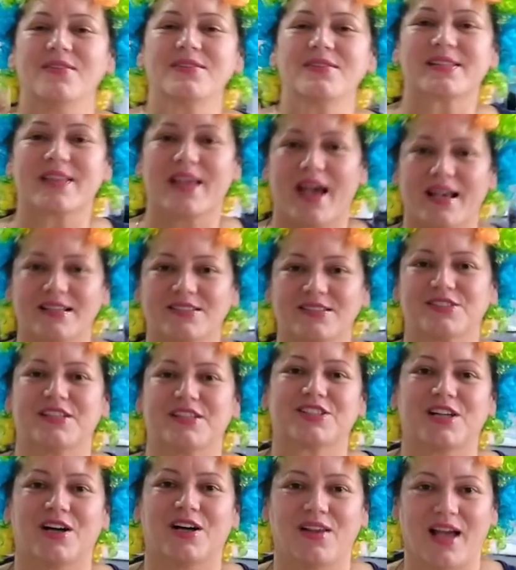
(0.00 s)
não esquece de
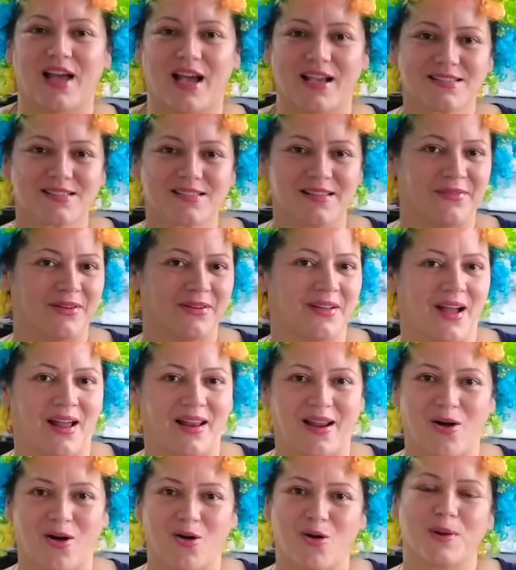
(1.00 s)
deixar o like, se inscrever no
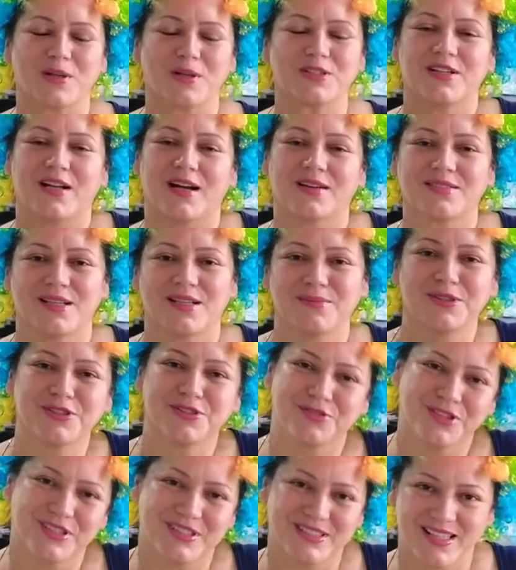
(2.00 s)
canal, compartilhar com os
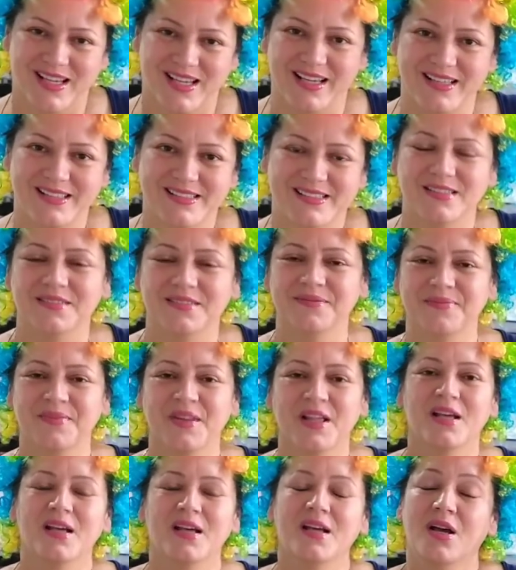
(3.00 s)
amigos de vocês.
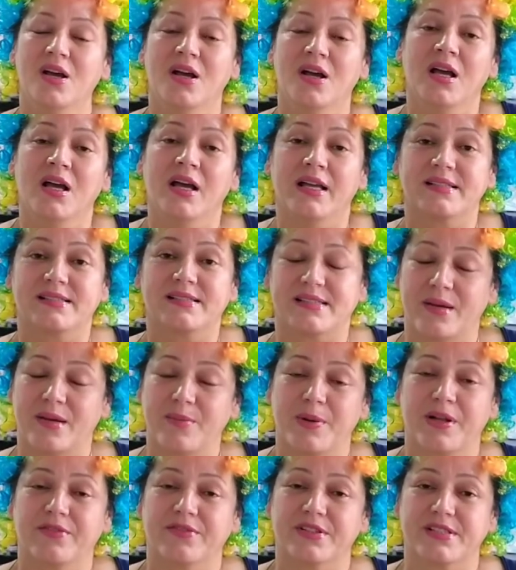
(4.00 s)

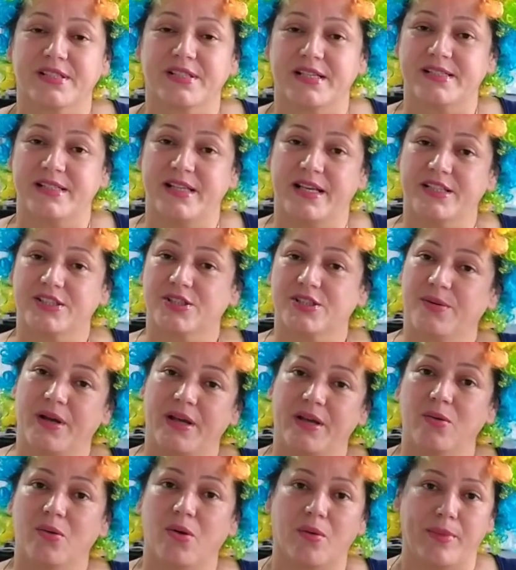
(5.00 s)
Sempre que vocês deixam
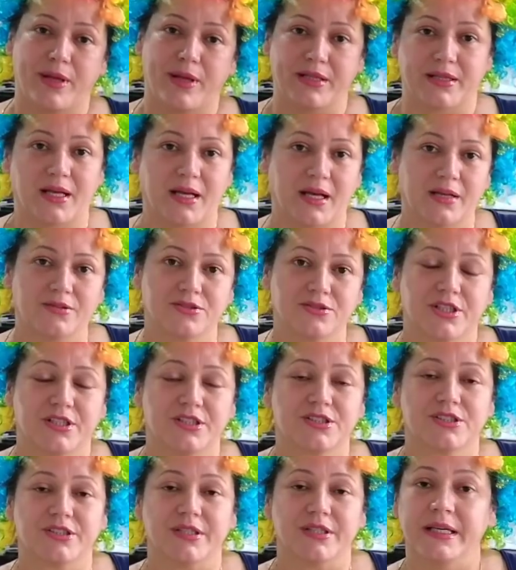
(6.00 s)
aí um comentário,
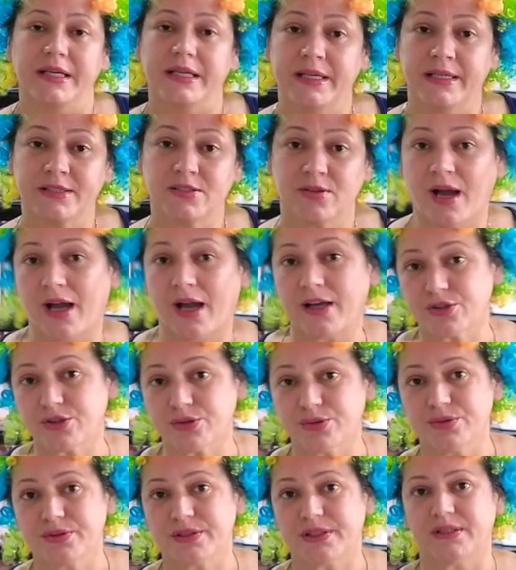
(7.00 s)
gente, isso
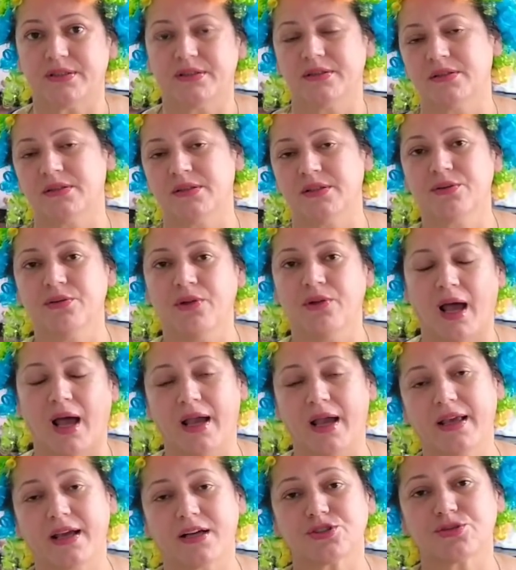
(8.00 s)
ajuda. E um
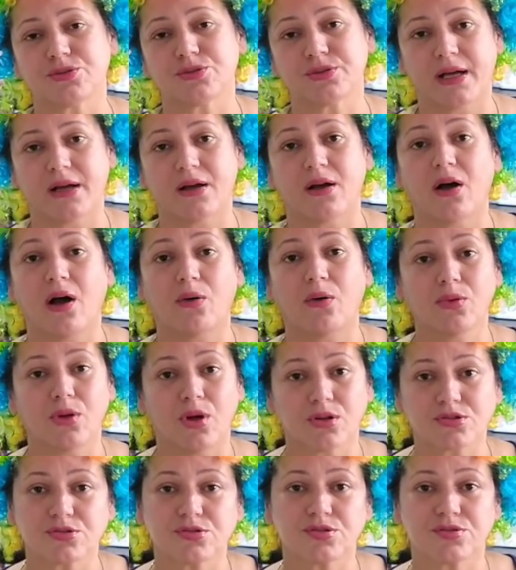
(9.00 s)
like ajuda aos
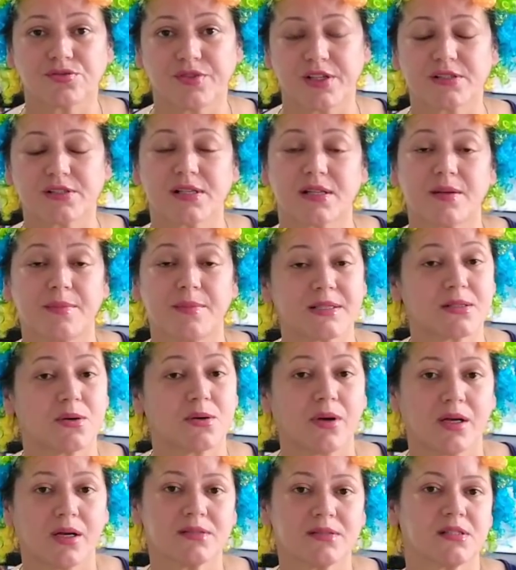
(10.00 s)
nossos vídeos a ter mais
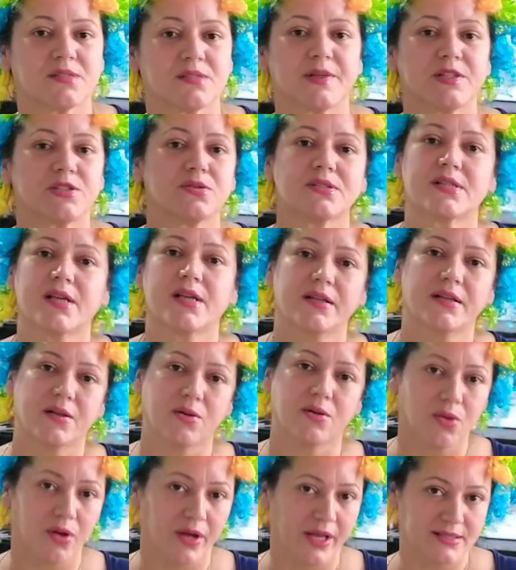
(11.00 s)
alcance as pessoas que ainda
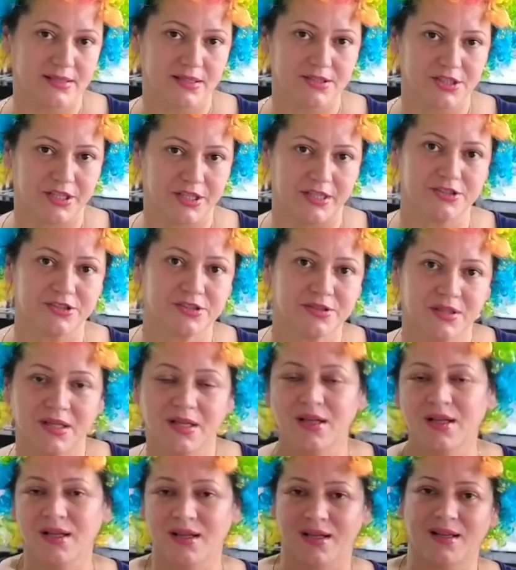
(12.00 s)
não conhecem a gente.
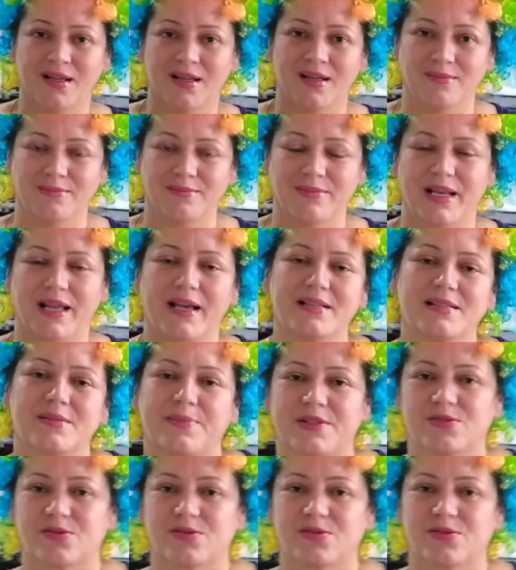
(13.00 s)
Beleza,